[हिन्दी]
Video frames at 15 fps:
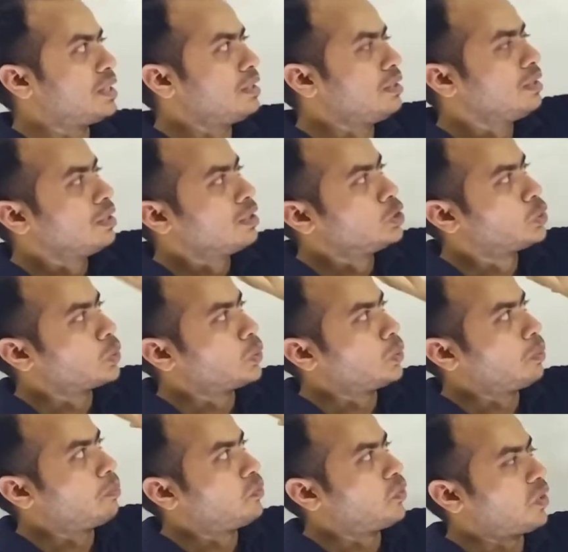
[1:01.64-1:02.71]
पर जो
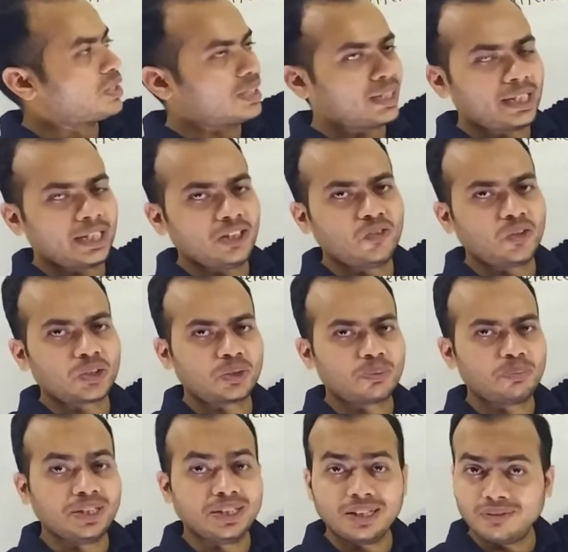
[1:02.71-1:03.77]
वाटर है वाटर
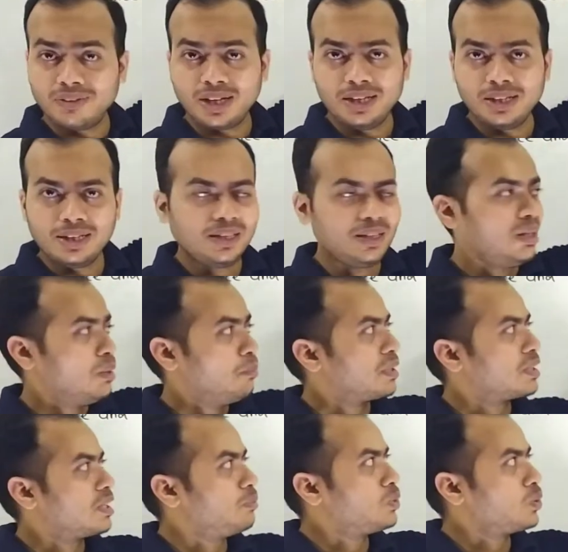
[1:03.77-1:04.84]
पीने वाले हैं
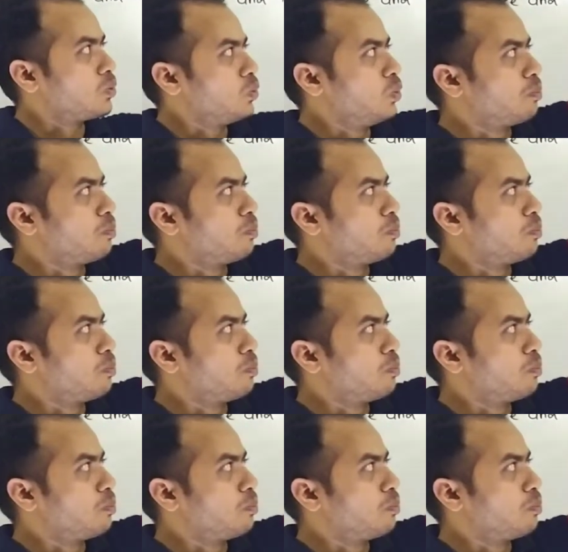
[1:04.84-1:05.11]
मतलब जो